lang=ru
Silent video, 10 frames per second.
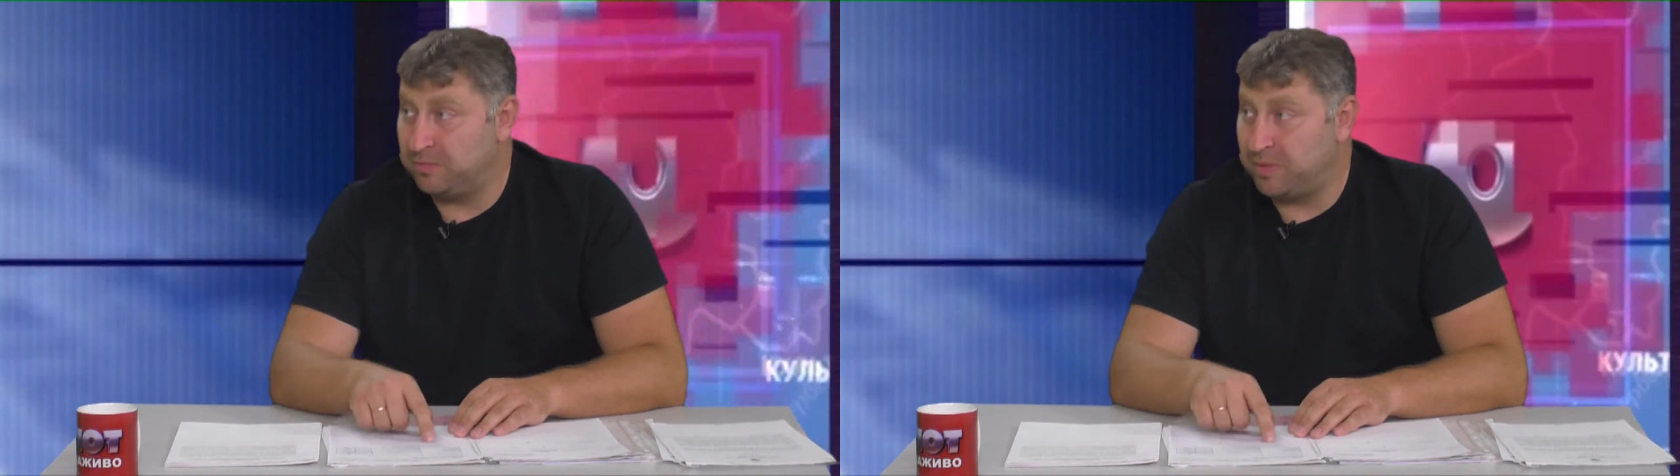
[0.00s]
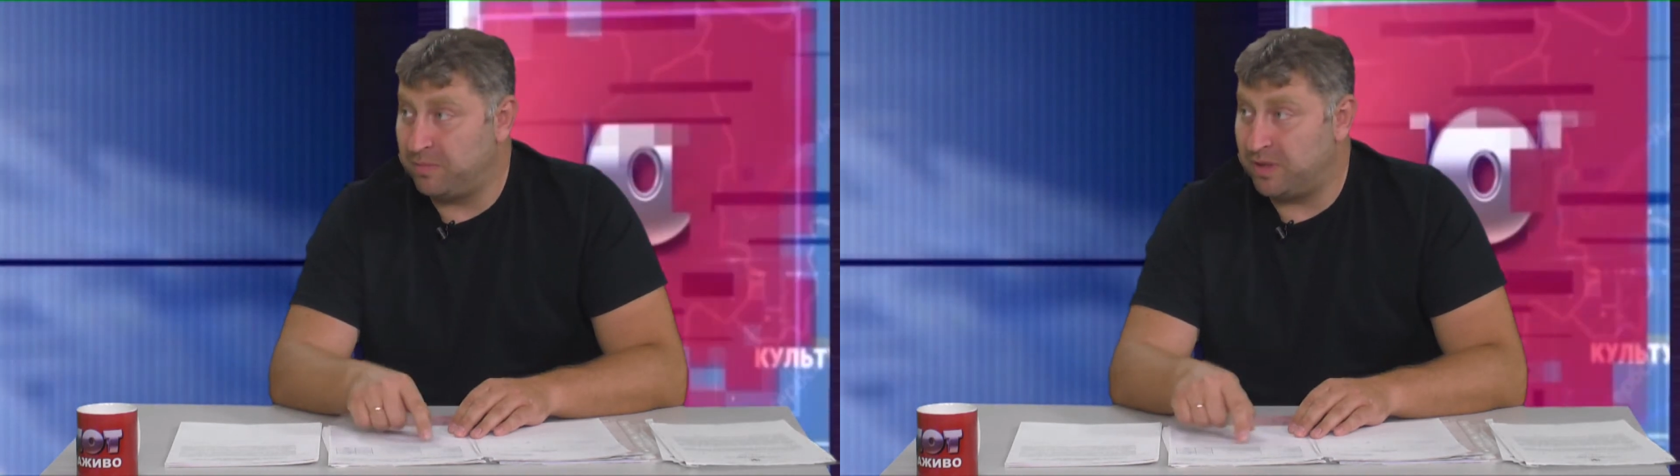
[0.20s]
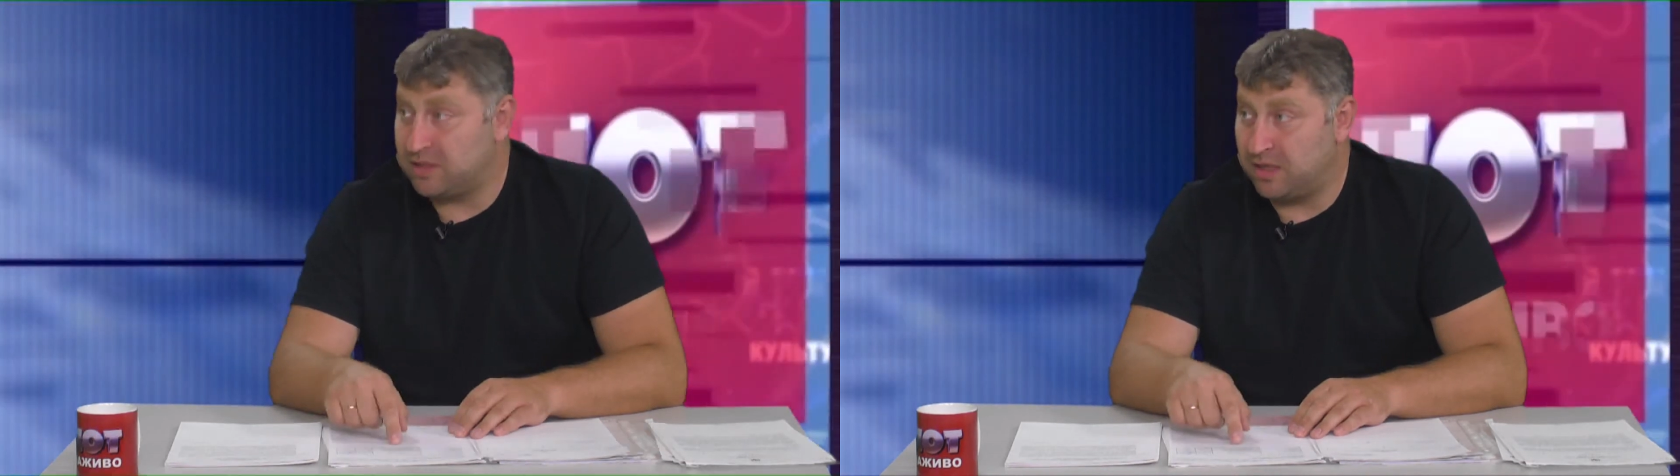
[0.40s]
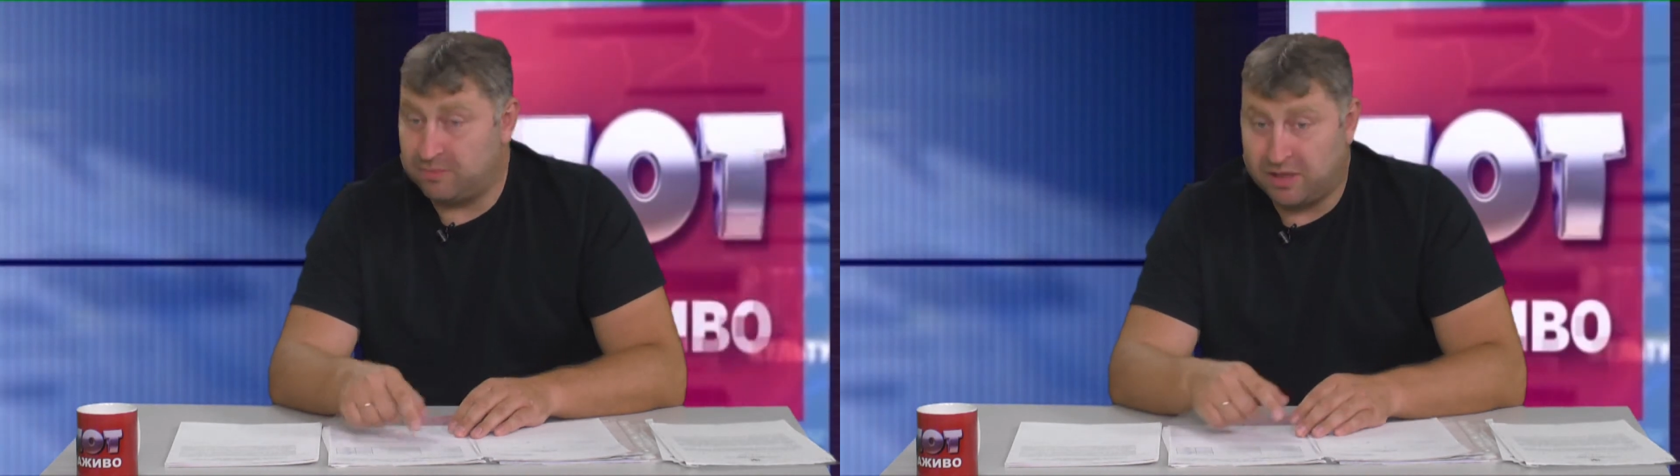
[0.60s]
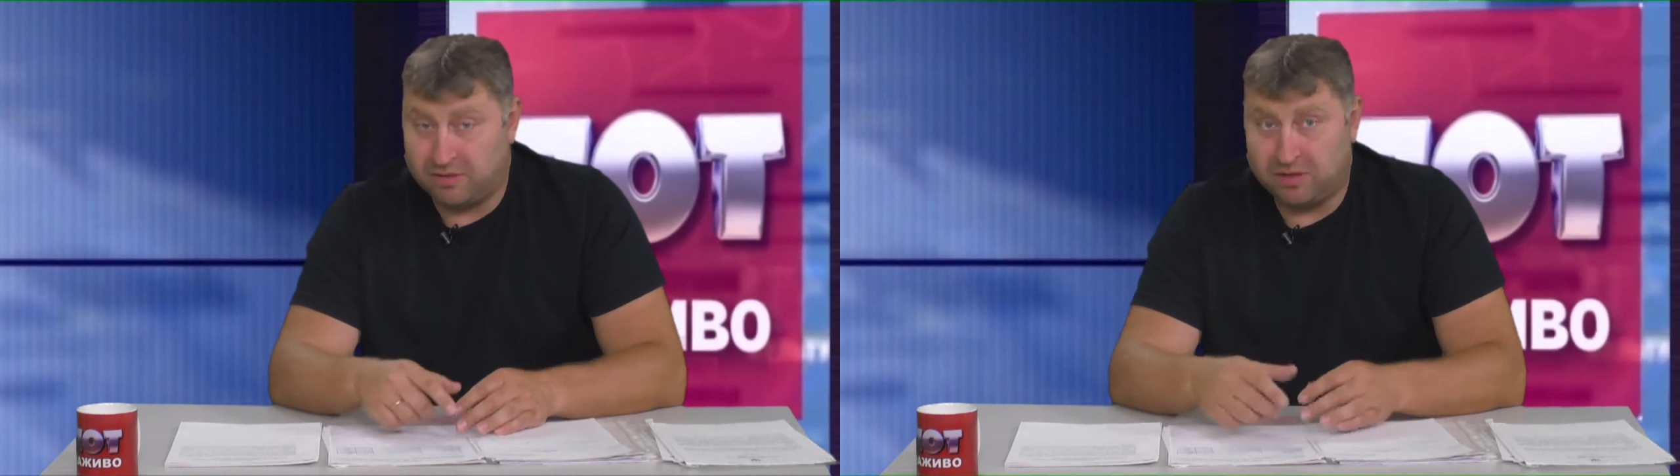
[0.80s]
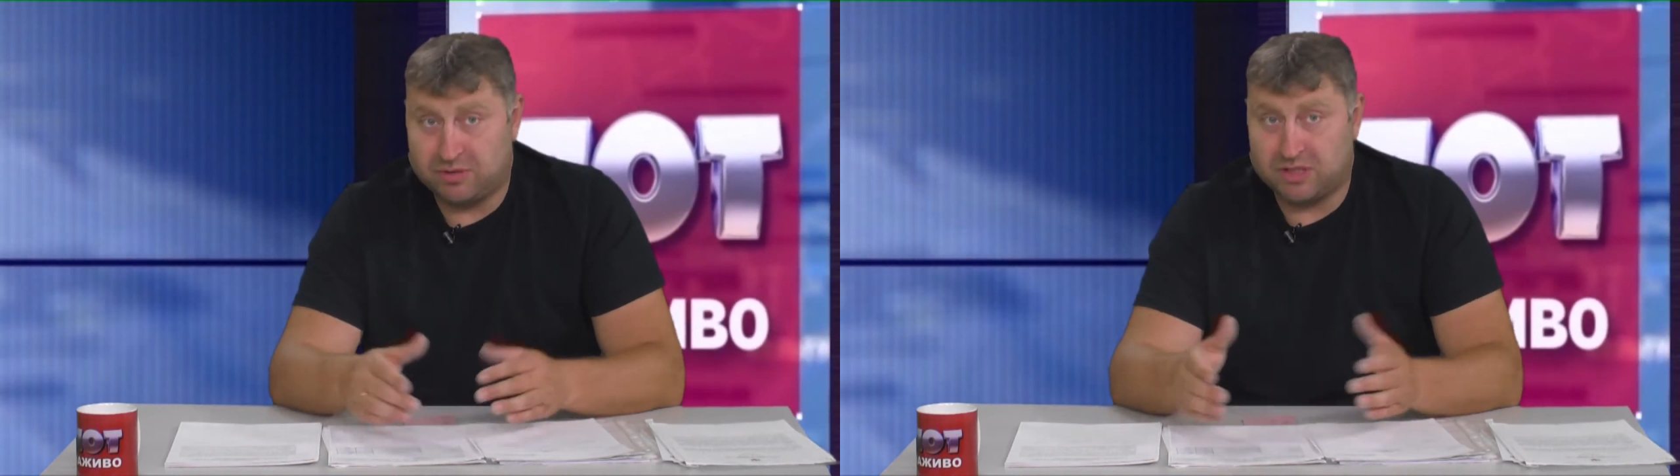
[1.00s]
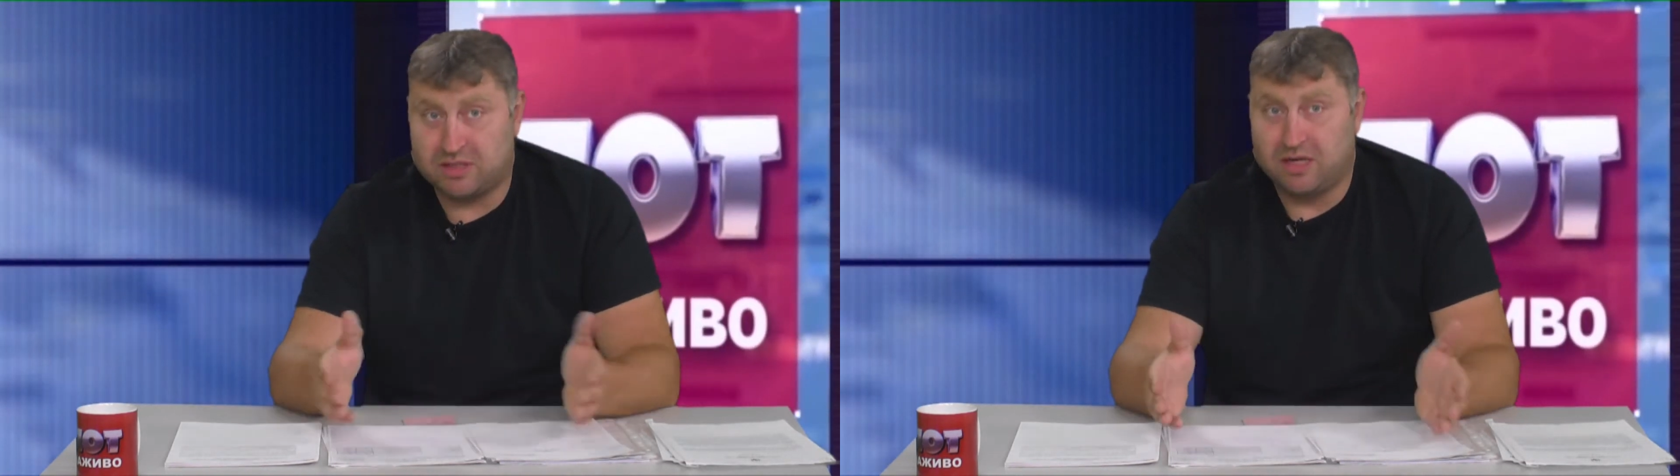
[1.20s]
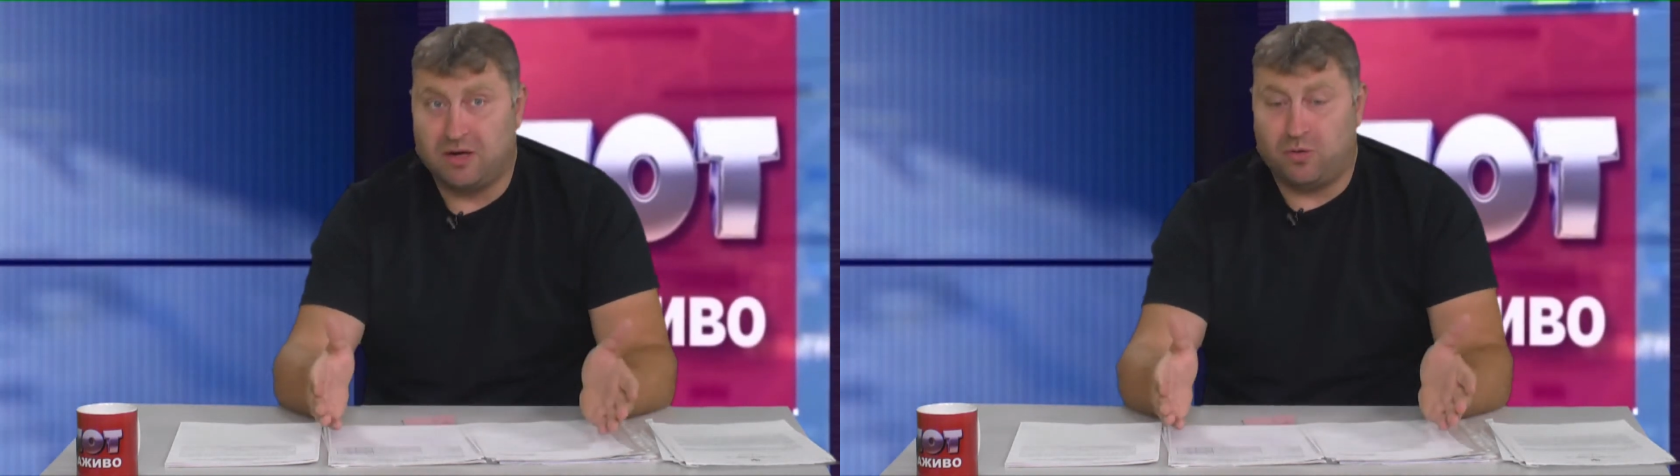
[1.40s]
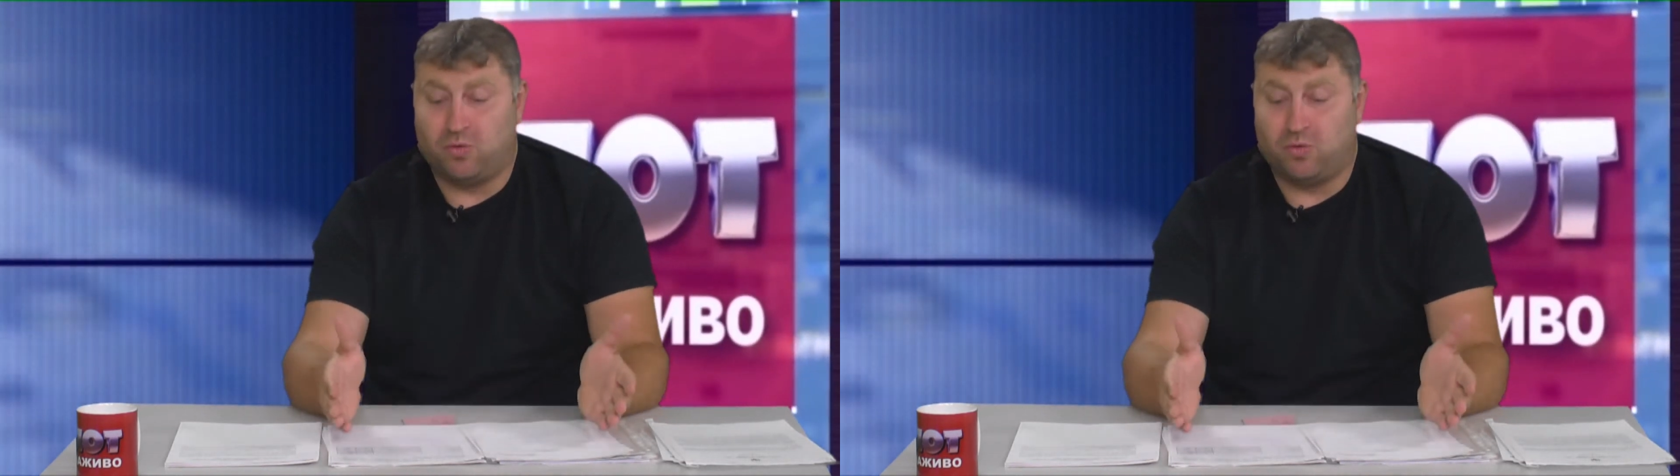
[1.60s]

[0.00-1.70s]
НПП «Заря», мы говорим сейчас